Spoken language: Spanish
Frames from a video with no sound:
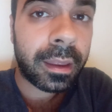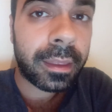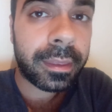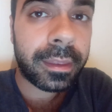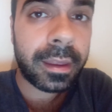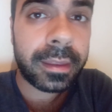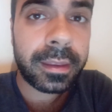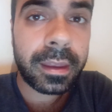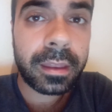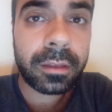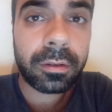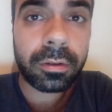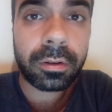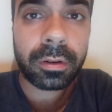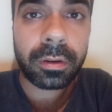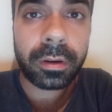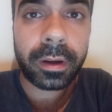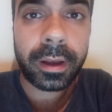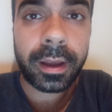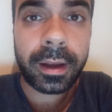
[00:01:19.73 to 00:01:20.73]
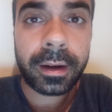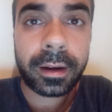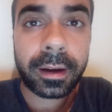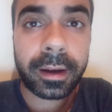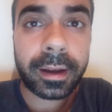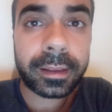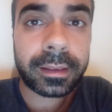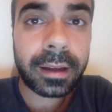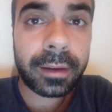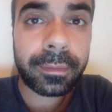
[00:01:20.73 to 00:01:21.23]
cedido en
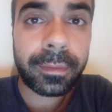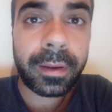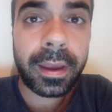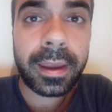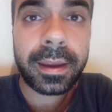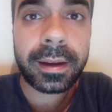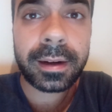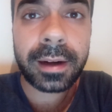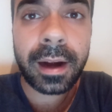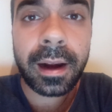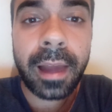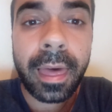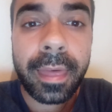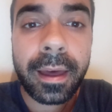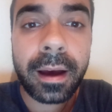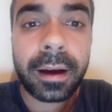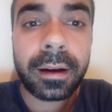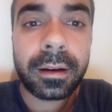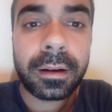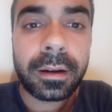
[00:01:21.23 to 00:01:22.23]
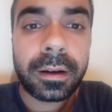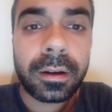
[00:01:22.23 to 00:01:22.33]
Getafe y Granada